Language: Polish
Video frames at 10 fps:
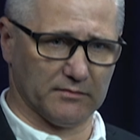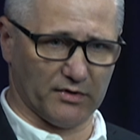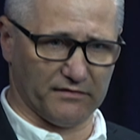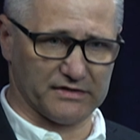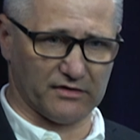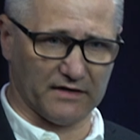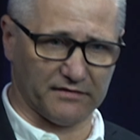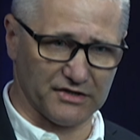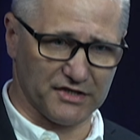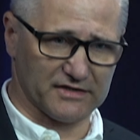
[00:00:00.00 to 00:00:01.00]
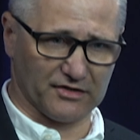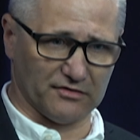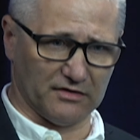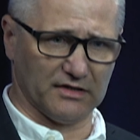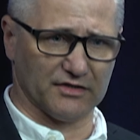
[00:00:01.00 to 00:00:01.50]
profesora
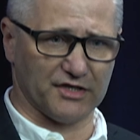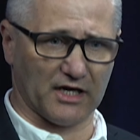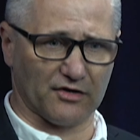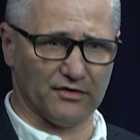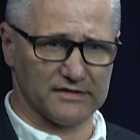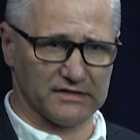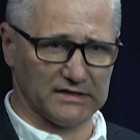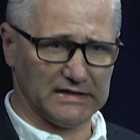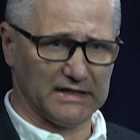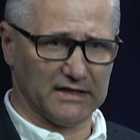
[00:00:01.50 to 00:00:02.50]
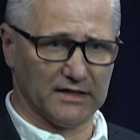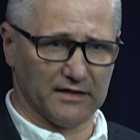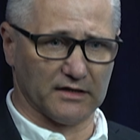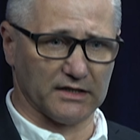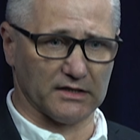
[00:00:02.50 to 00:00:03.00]
Francesco Giacozy
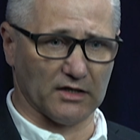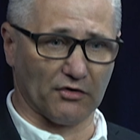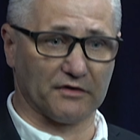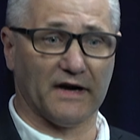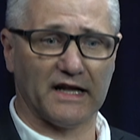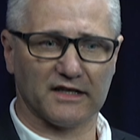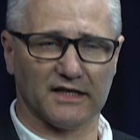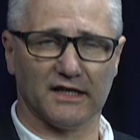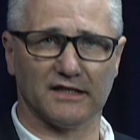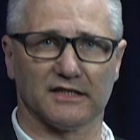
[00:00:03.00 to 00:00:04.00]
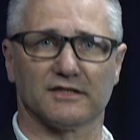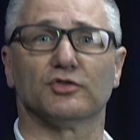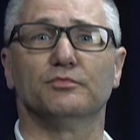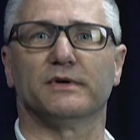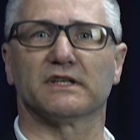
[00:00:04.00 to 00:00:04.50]
e, o kwarkach,
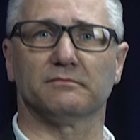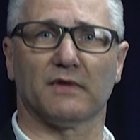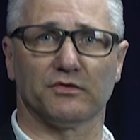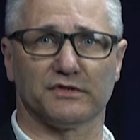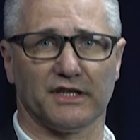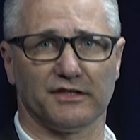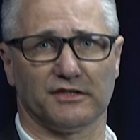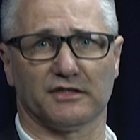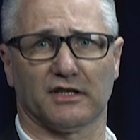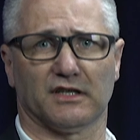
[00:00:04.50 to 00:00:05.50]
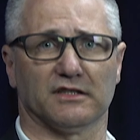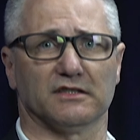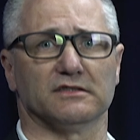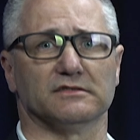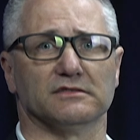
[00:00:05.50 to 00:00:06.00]
super maluteńkich e,
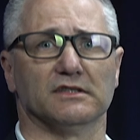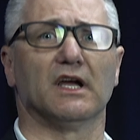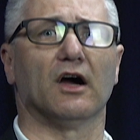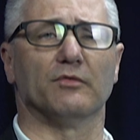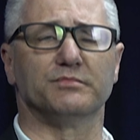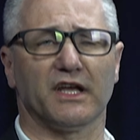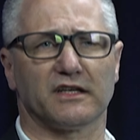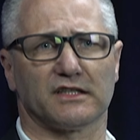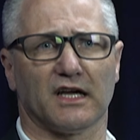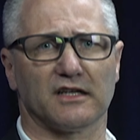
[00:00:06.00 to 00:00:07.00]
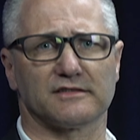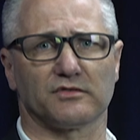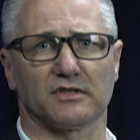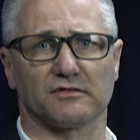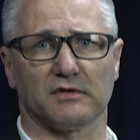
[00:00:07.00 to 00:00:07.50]
obiektach, z
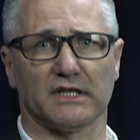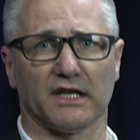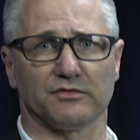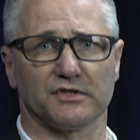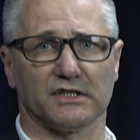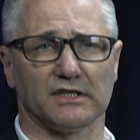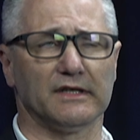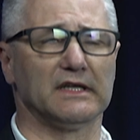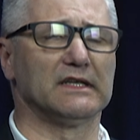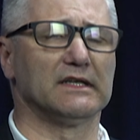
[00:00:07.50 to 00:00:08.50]
których składają się